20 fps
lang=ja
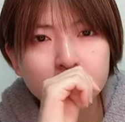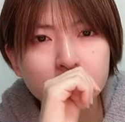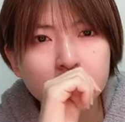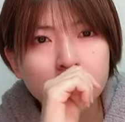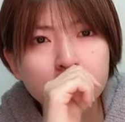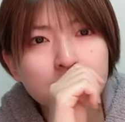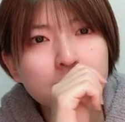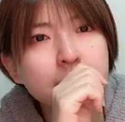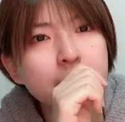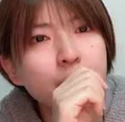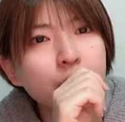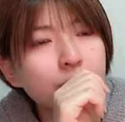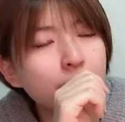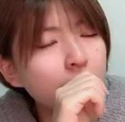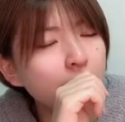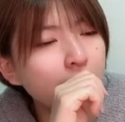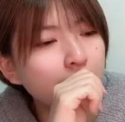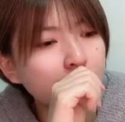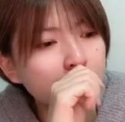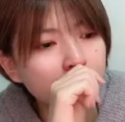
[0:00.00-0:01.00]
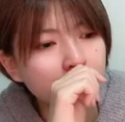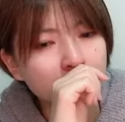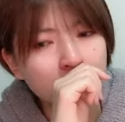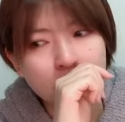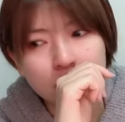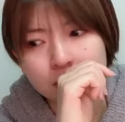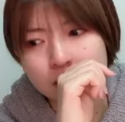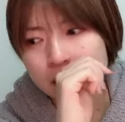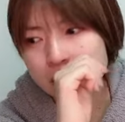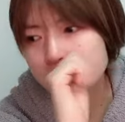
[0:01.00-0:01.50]
でも今お風呂入ったん
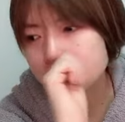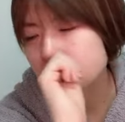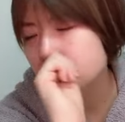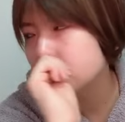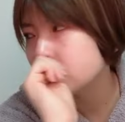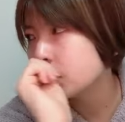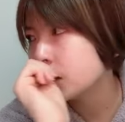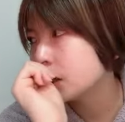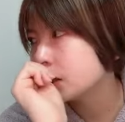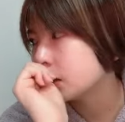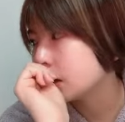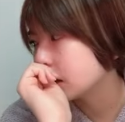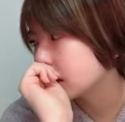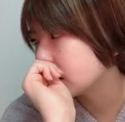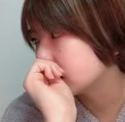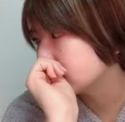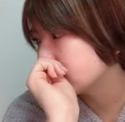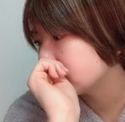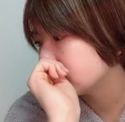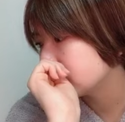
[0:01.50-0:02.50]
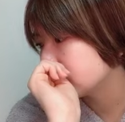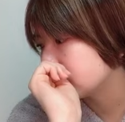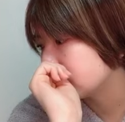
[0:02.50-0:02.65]
だよねお風呂入って上がってき